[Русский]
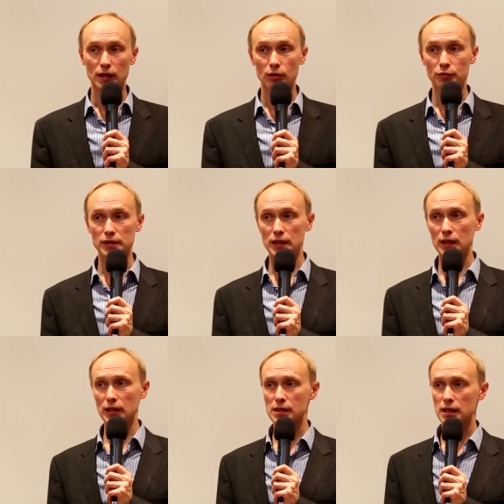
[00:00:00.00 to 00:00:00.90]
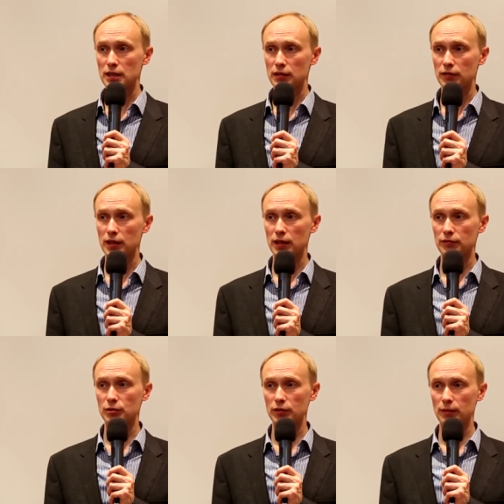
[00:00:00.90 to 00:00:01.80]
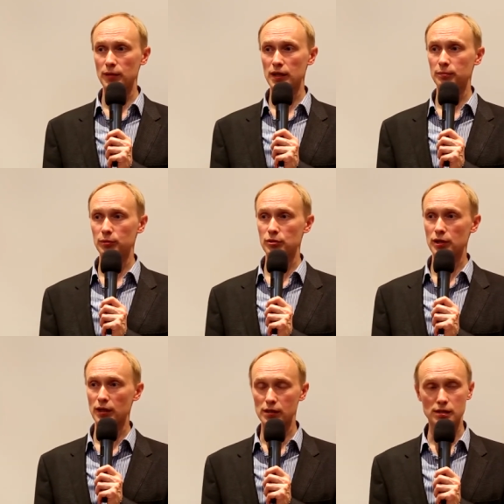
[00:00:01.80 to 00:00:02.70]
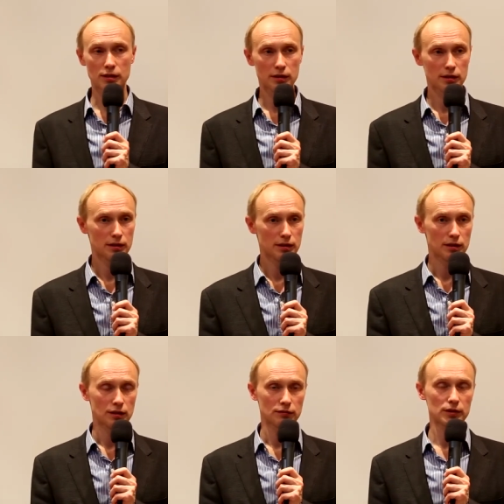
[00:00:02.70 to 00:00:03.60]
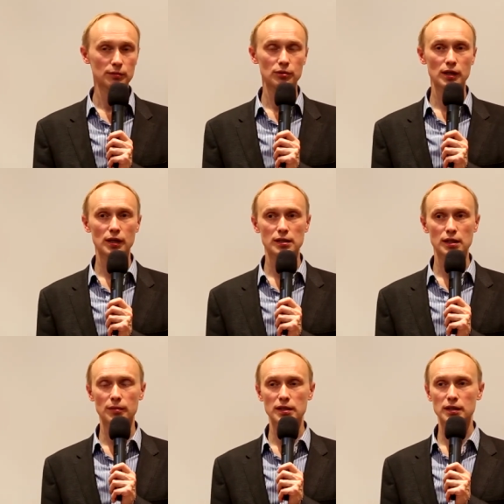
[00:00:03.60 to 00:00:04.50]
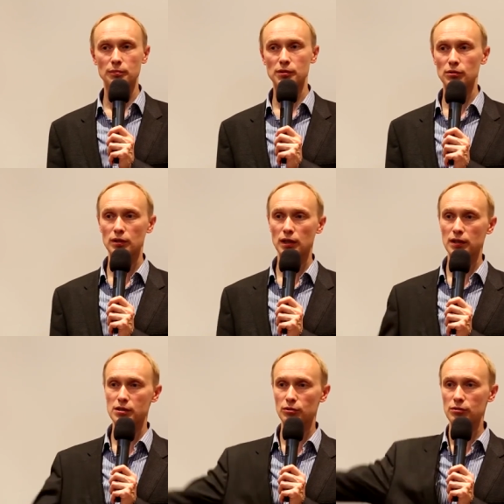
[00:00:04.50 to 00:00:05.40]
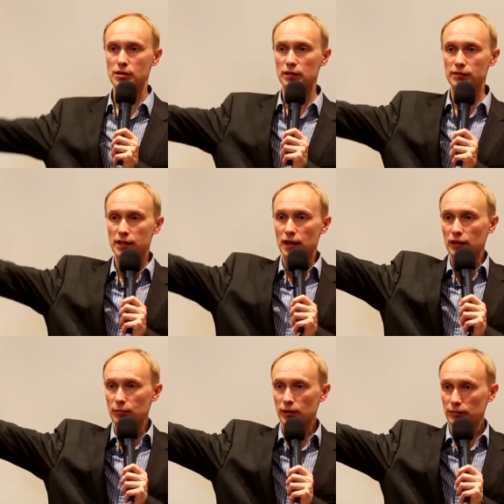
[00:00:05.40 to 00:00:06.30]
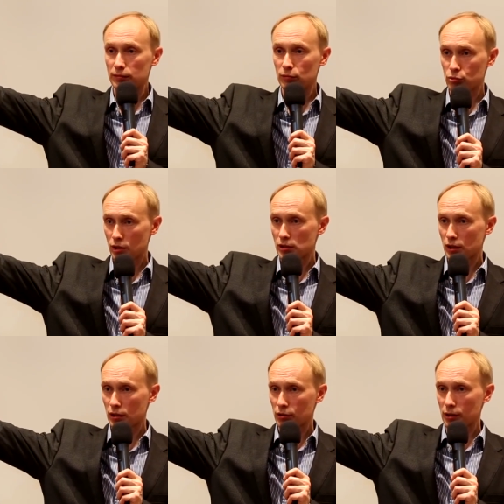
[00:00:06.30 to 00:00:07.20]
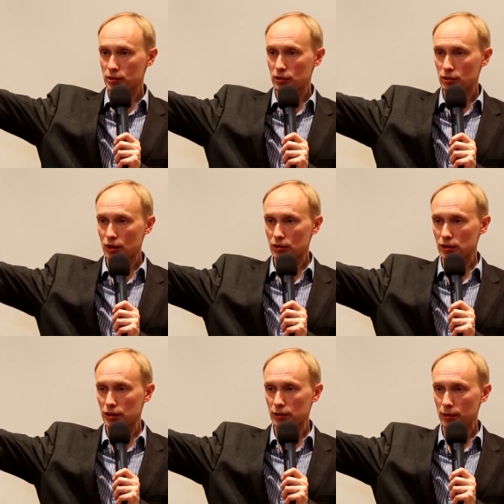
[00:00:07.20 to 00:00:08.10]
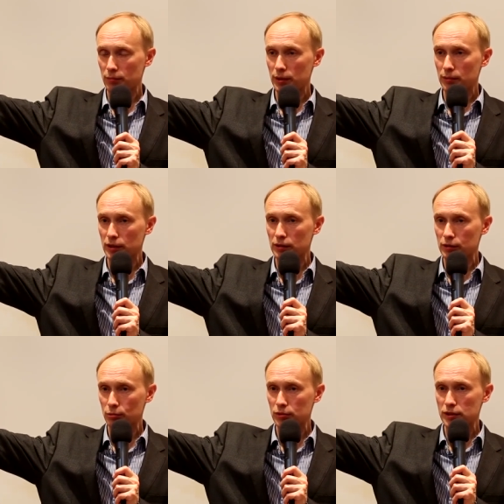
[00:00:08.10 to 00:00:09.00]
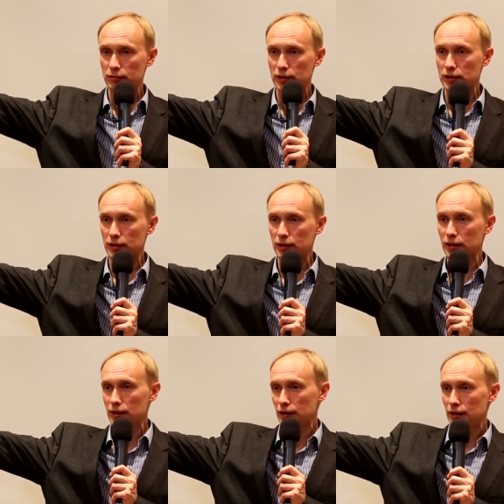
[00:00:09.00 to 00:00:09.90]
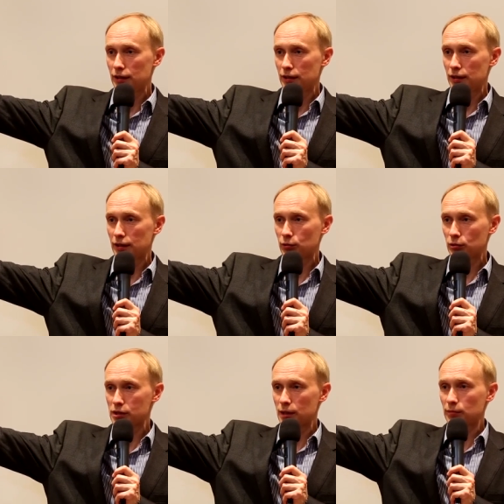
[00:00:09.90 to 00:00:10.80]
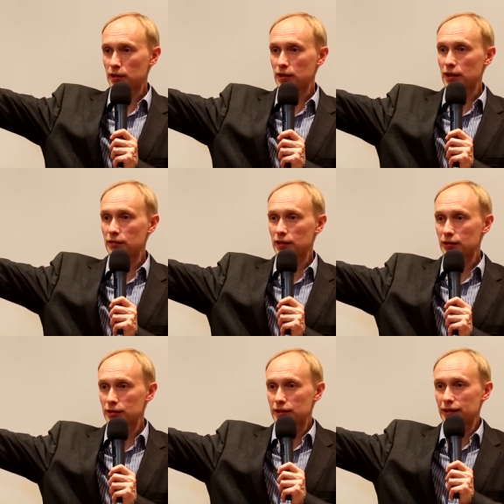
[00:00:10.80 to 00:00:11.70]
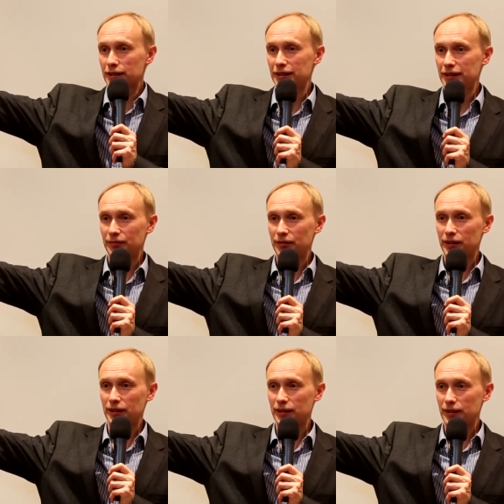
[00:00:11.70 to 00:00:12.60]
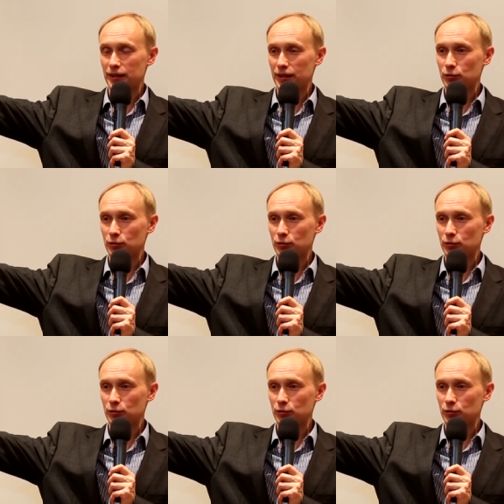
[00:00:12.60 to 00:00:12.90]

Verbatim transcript: И у Вселенной, кстати говоря, все нормально получается. Вы наблюдали хотя бы один эпизод, когда Солнце не встало бы? Ну, знаете, как то оно там задержалось, какие-то проблемы, какие-то трудности возникли, э, кто-то с кем-то не договорился, э,